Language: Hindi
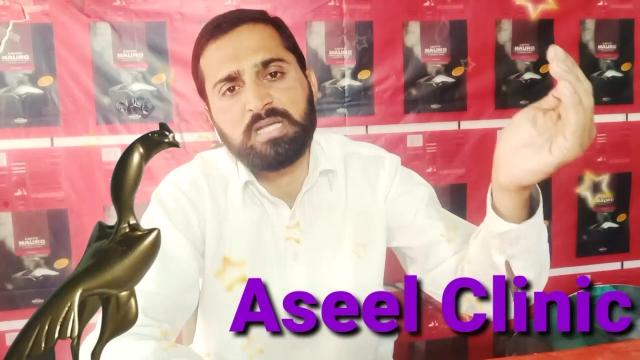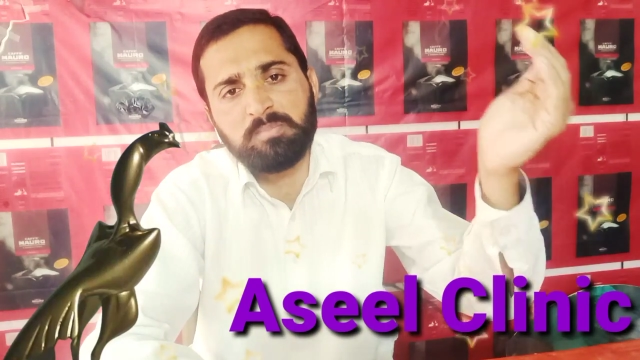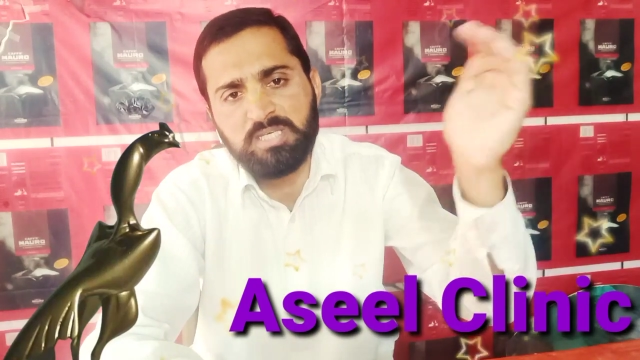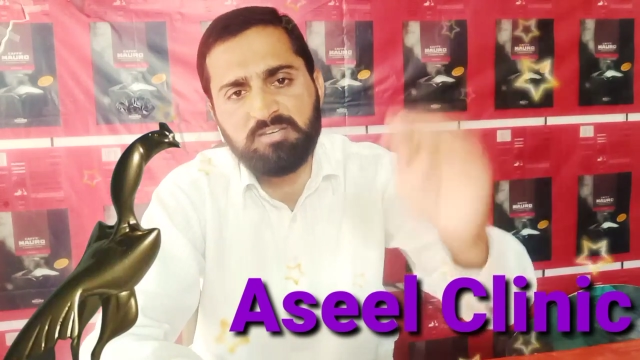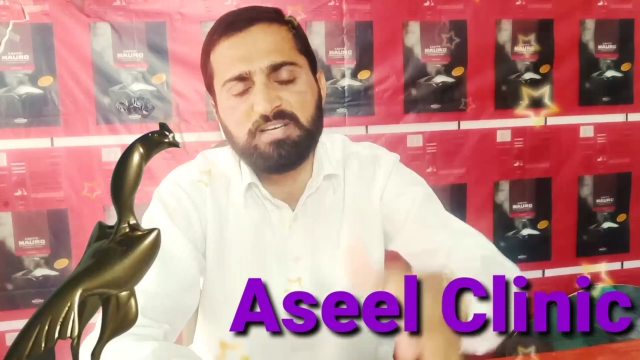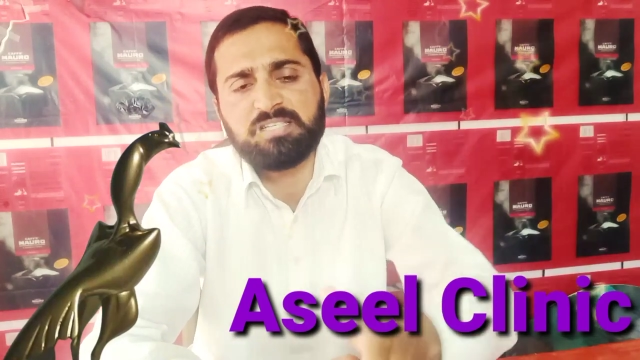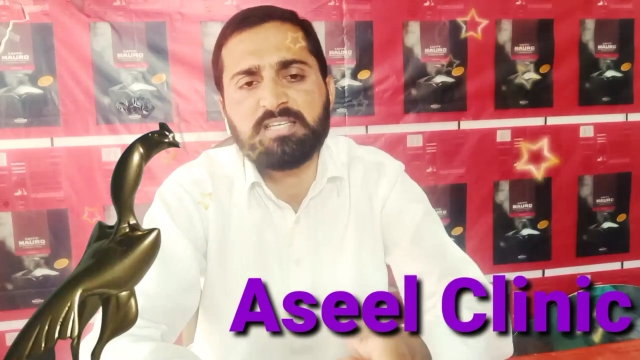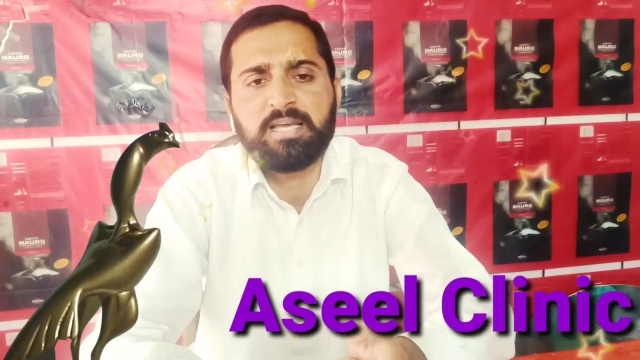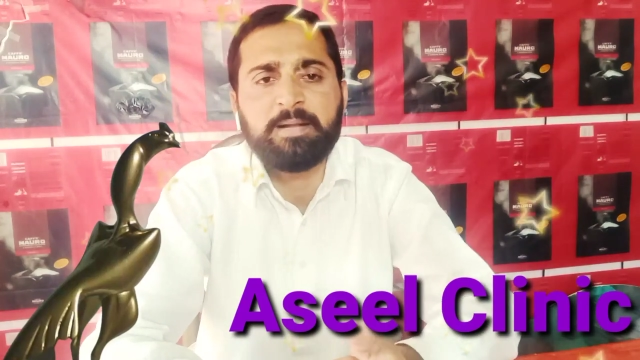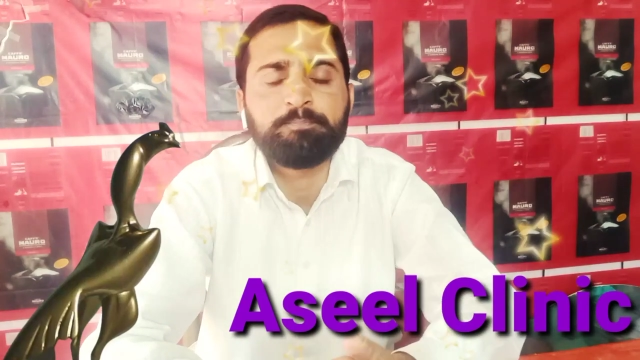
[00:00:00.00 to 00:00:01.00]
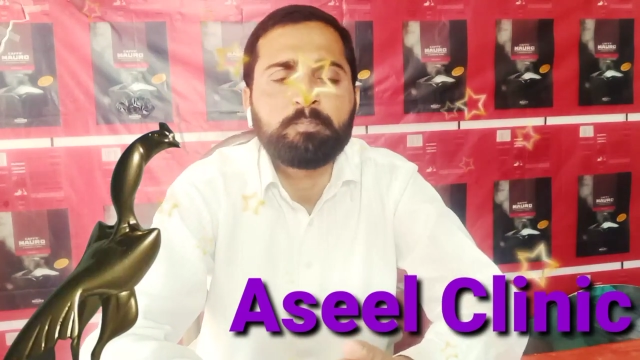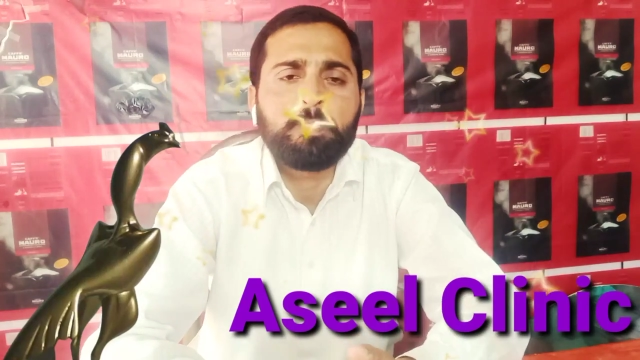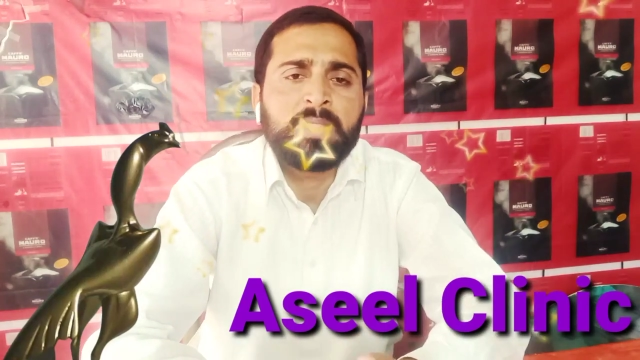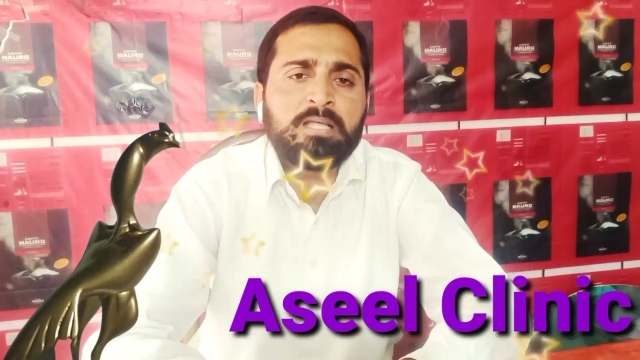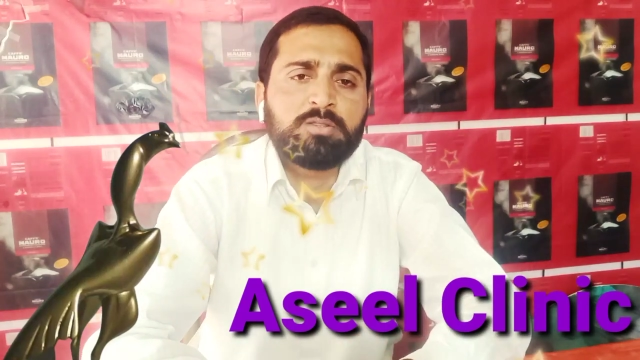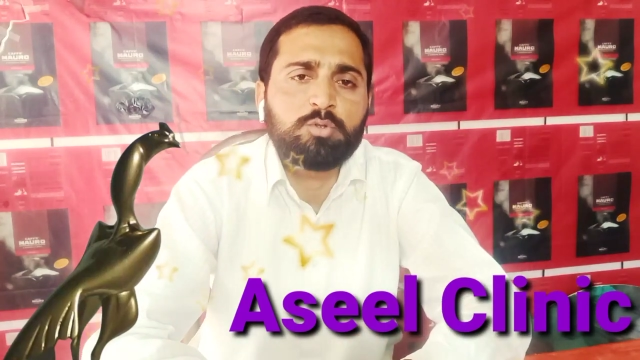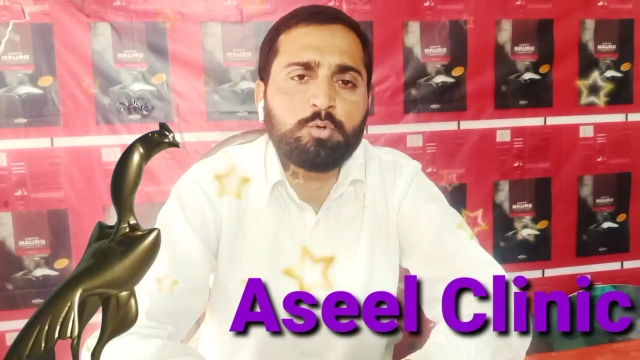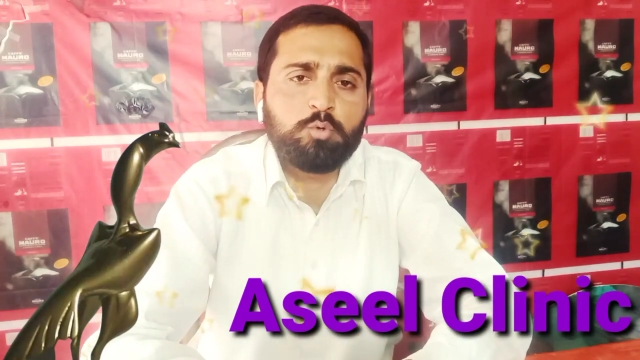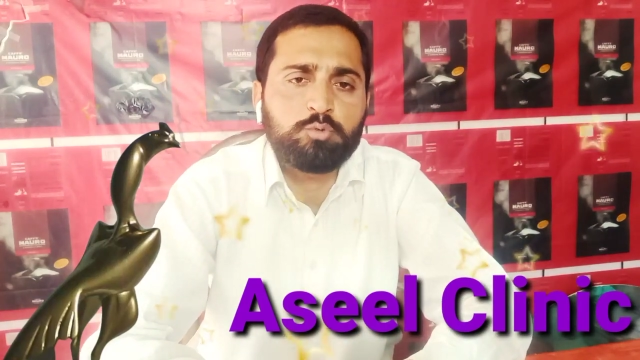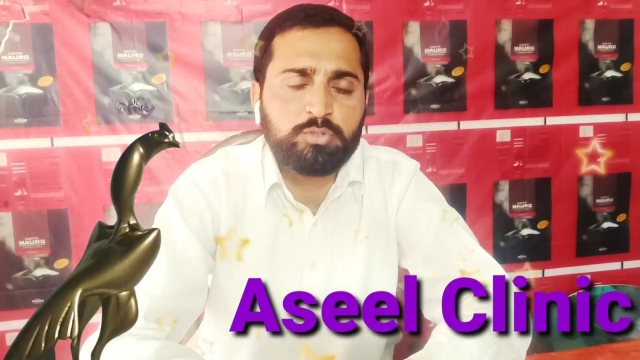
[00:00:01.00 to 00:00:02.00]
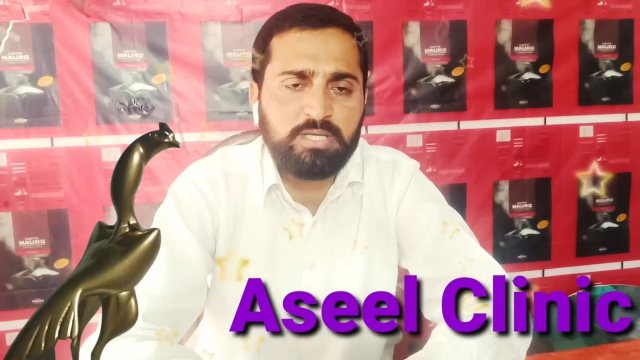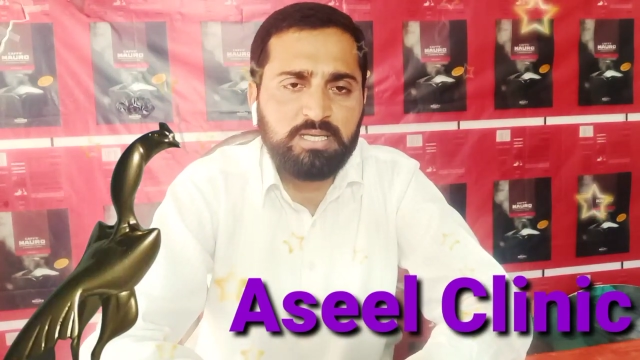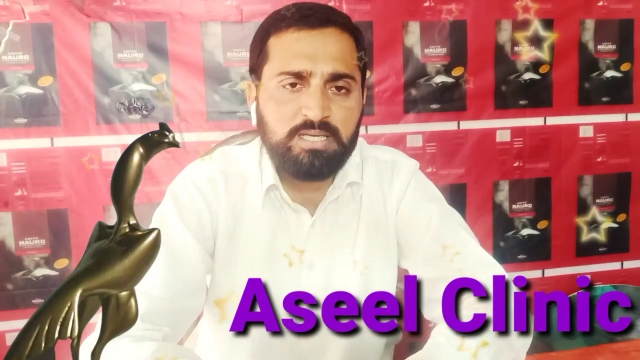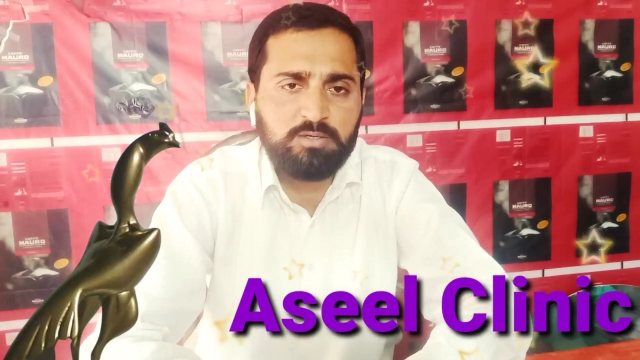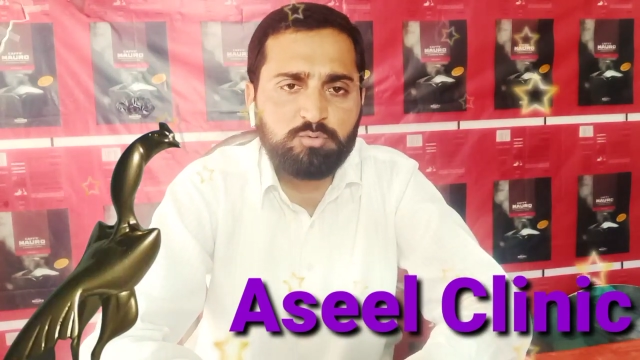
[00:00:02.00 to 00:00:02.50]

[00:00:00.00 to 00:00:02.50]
गर्मी की वजह से है तो उसके